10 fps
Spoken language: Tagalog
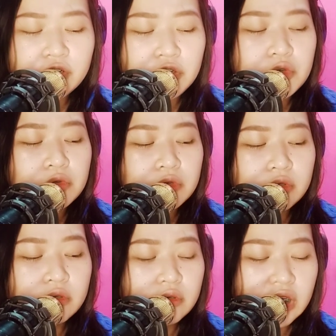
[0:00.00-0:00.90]
you,
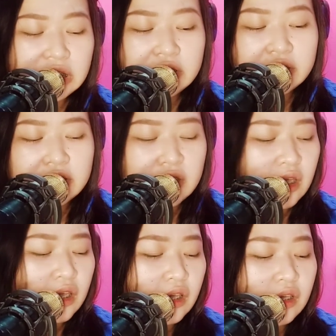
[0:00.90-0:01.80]
honestly.
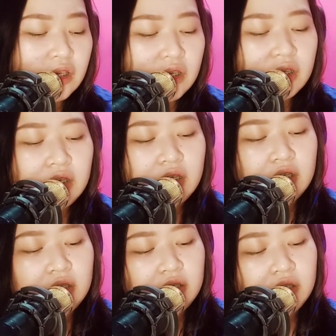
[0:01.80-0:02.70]

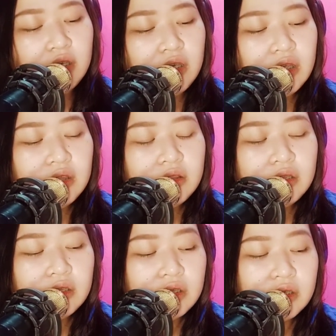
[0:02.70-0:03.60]
And
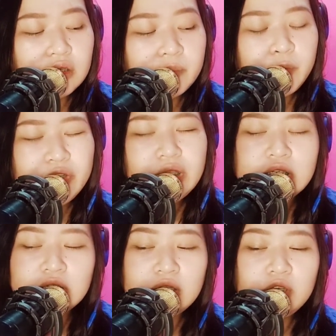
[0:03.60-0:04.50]
pwedeng
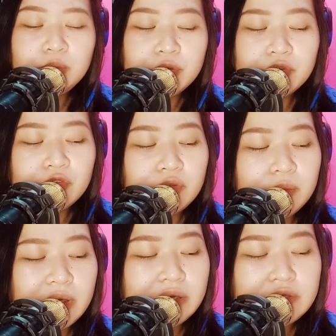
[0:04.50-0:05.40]
siya na yung person
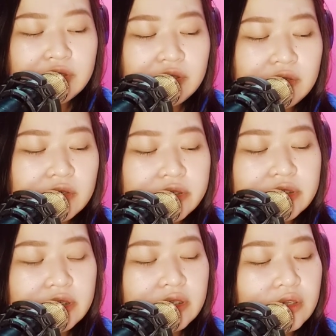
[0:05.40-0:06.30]
para sa iyo
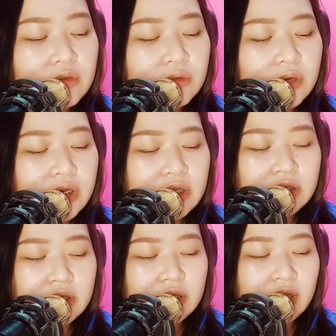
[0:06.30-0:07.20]
kasi nakukuha
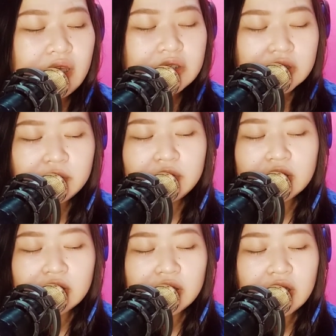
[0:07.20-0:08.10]
natin na kaya siya
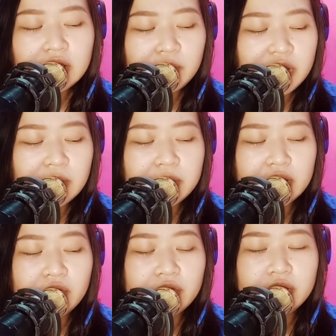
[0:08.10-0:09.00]
kaya niya
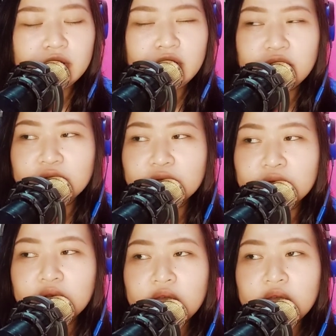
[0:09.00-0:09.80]
pina-priority yung